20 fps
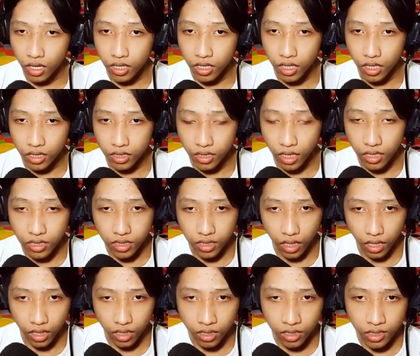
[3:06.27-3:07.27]
Ya, dan
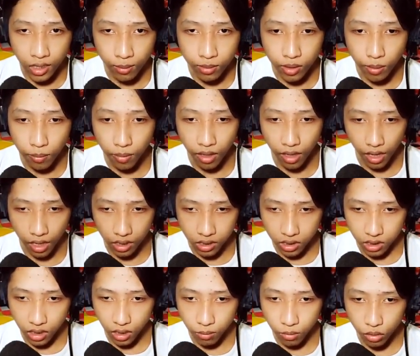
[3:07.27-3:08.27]
sekarang ini jam
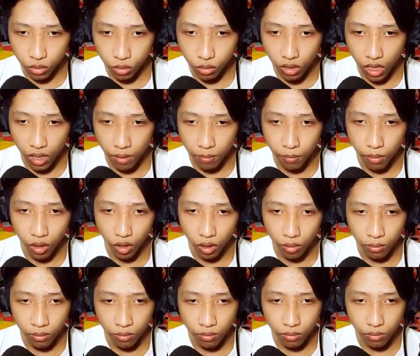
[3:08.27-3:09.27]
11 dan menurut gua
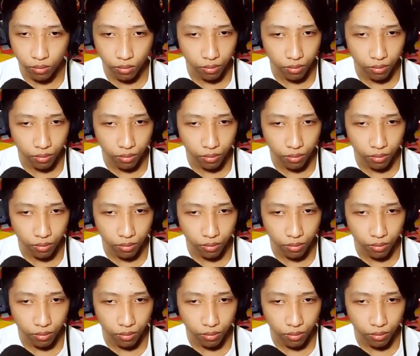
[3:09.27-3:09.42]
belum